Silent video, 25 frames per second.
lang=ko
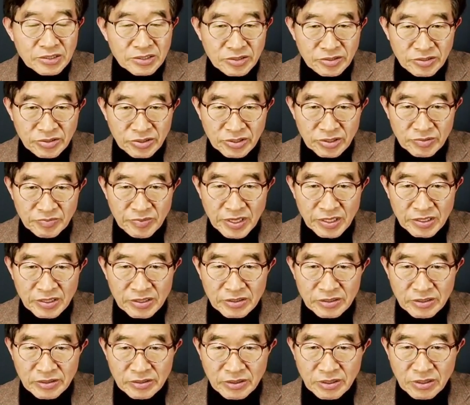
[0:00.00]
처음에
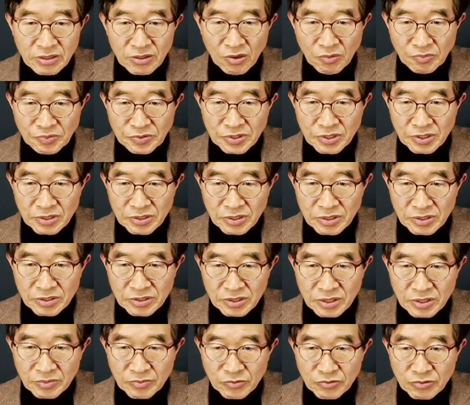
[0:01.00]
그런 일이 없었던
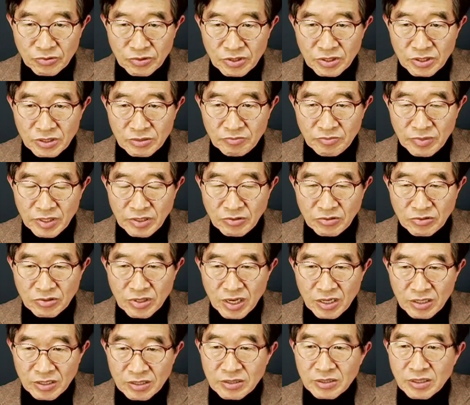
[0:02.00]
것처럼 굴던
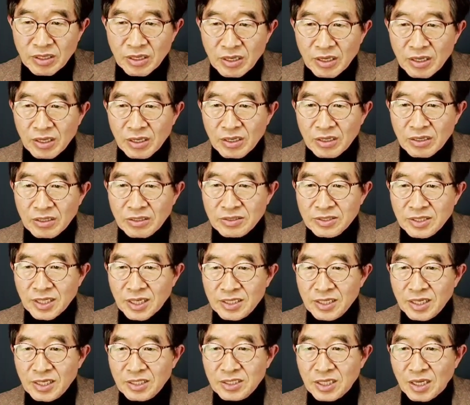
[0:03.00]
민주당은 그
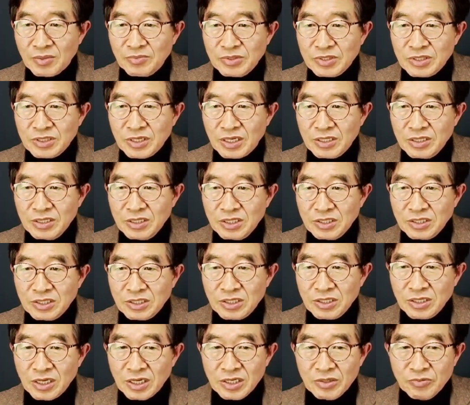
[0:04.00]
자리에 참석한
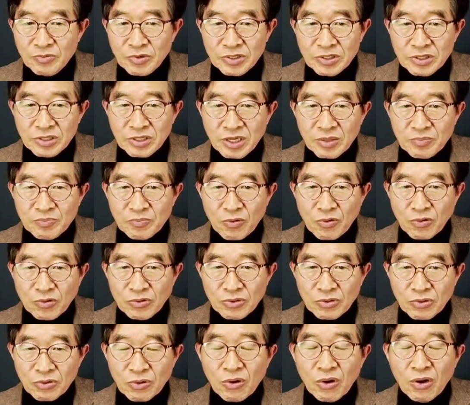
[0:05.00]
여성 의원들의
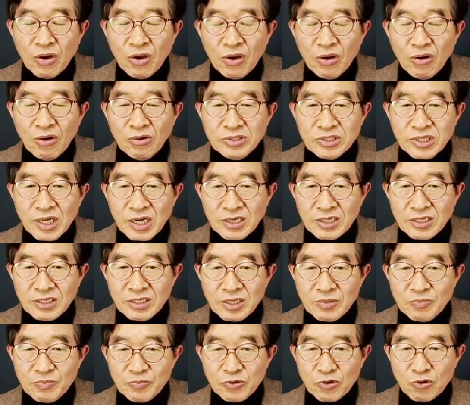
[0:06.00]
폭로로
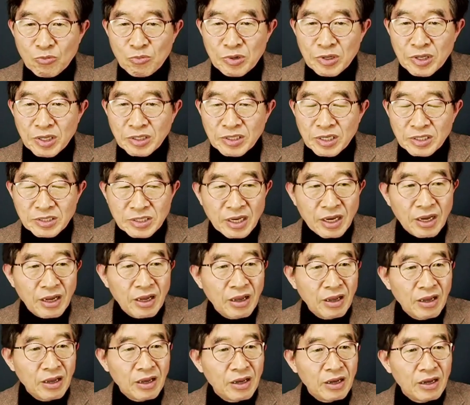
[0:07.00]
사건이 표면화되자
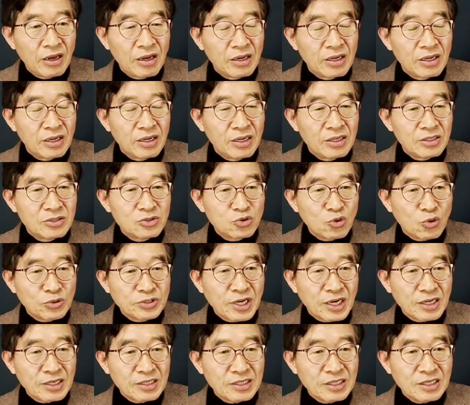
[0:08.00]

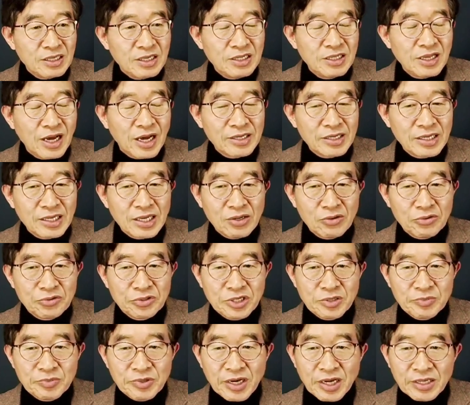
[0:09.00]
조작 2단계로
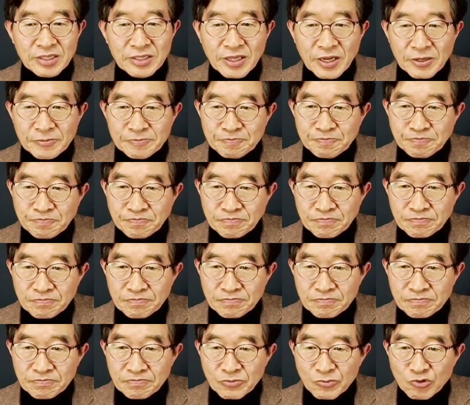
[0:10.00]
넘어갔다.
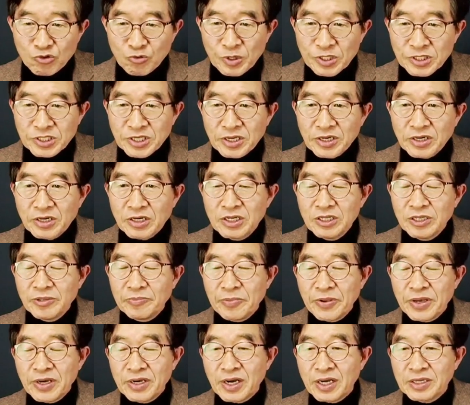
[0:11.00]
두 번째
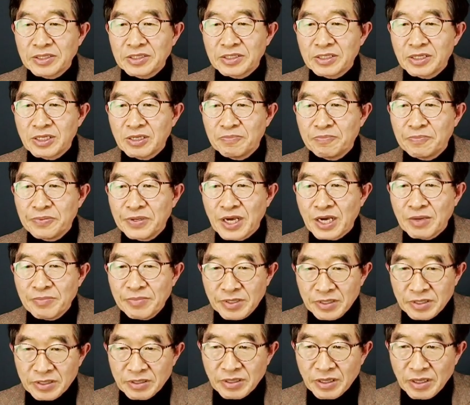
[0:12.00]
은폐가
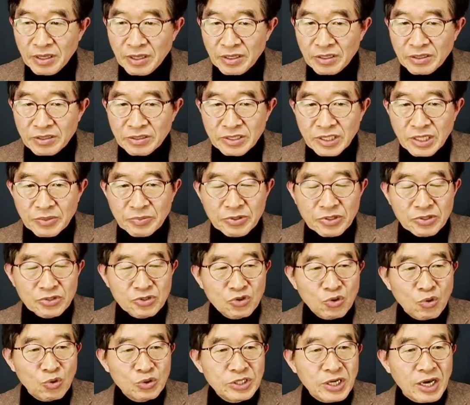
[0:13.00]
실패하면
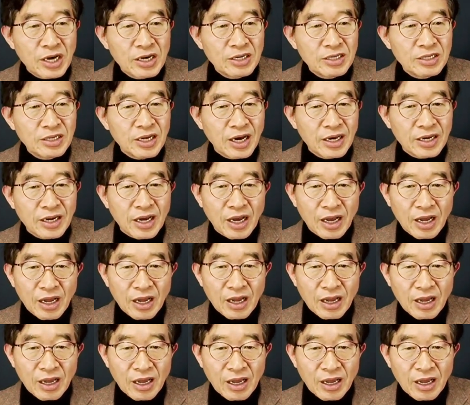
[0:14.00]
그때부터 조작을 하라.